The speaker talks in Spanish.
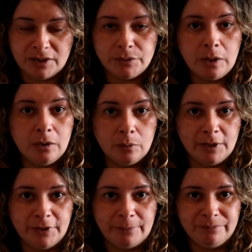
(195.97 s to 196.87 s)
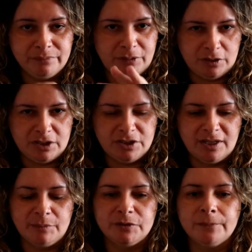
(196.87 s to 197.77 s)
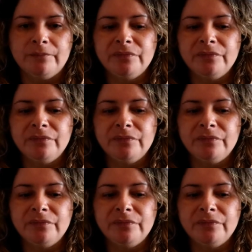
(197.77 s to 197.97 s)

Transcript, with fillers: Eso es lo bueno. Pero ahora llegamos.